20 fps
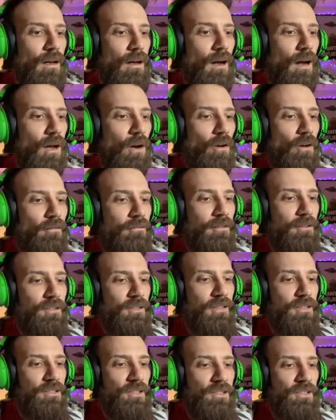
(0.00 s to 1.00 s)
Allora, il fatto
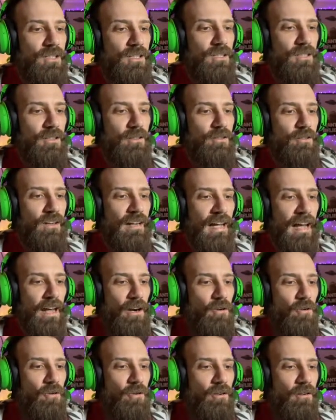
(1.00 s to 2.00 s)
che ci sia scritto
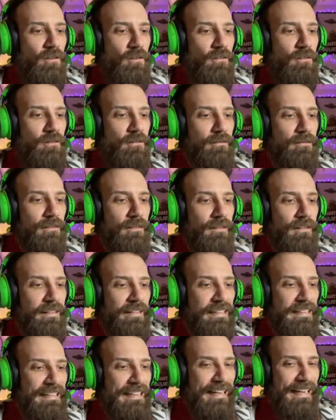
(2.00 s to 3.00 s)
canol
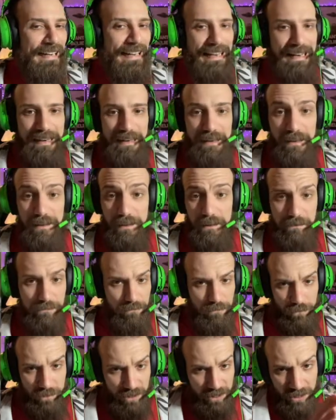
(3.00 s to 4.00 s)
idrel,
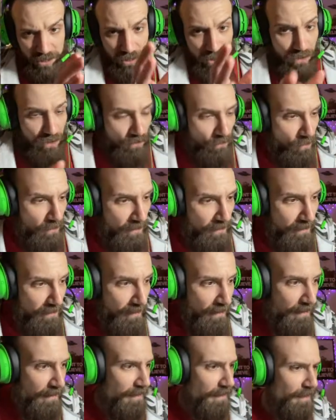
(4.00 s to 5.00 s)
qualsiasi cosa voglia
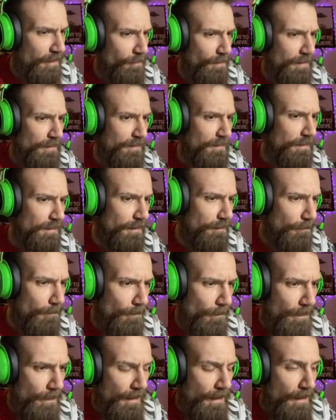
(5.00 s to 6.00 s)
dire chiaramente,
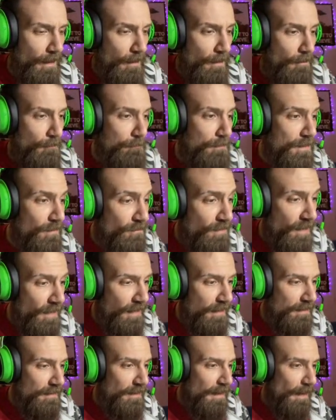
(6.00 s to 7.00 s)
mi
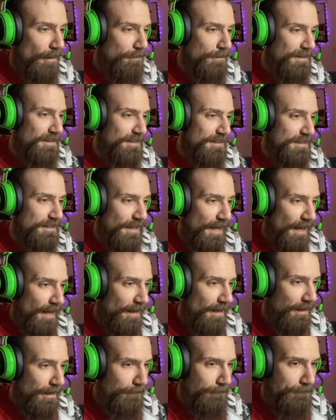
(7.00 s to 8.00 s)
viene da
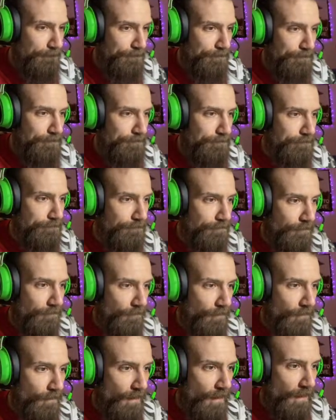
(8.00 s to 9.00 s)
pensare
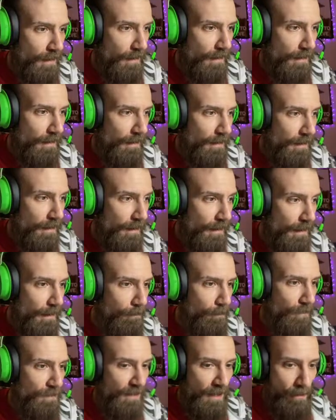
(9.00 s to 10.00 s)
che
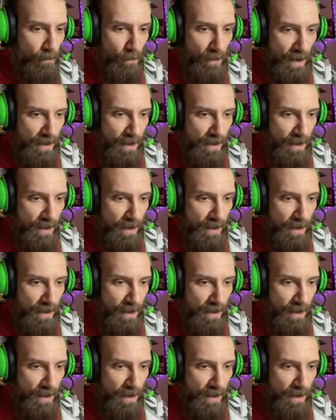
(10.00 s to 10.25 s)
potremmo